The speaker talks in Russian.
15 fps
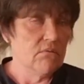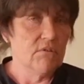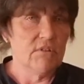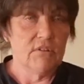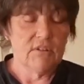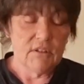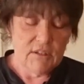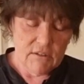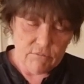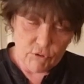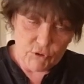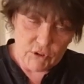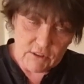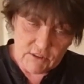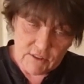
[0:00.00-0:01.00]
или
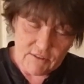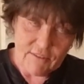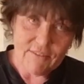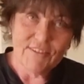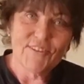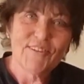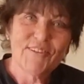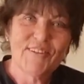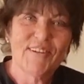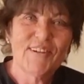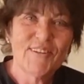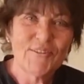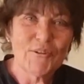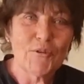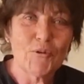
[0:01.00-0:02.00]
вот это
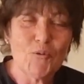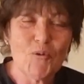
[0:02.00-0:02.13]
на